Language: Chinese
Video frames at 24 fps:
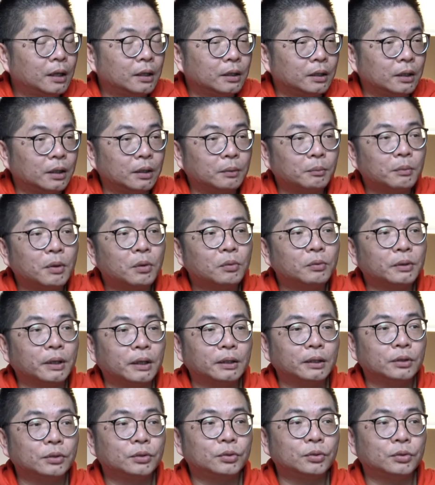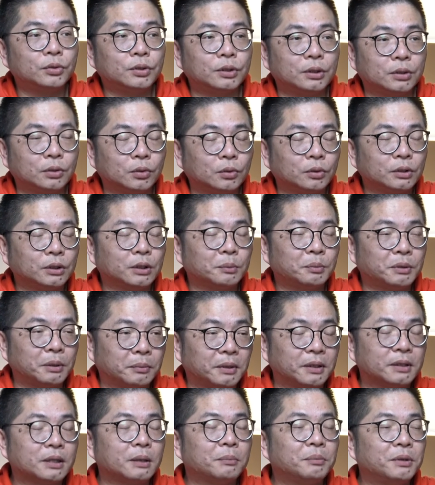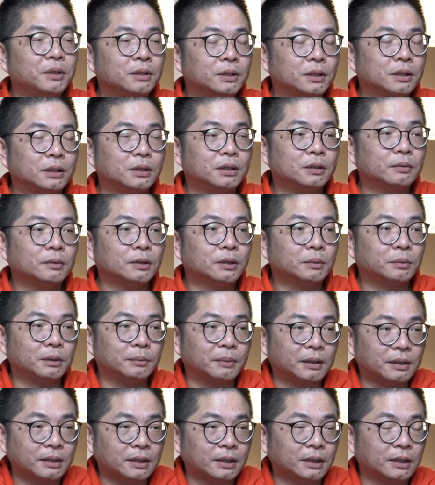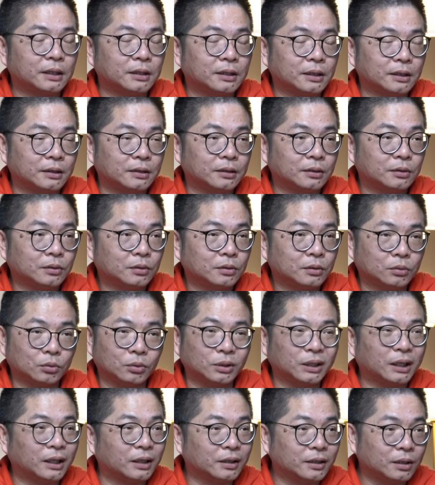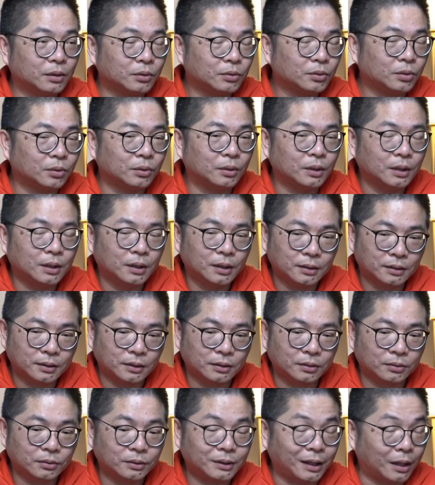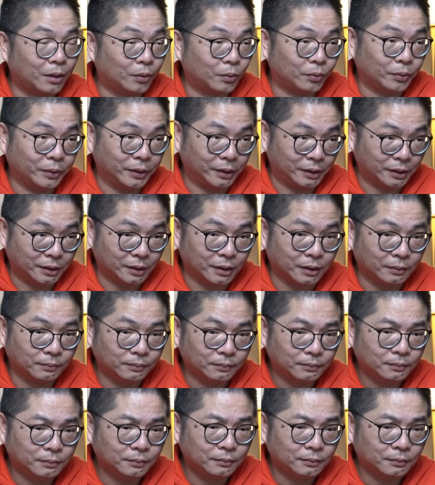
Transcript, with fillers: 你贸然的去启动一个品牌站，并且希望这品牌站可以产生多大的销售，甚至养活你这个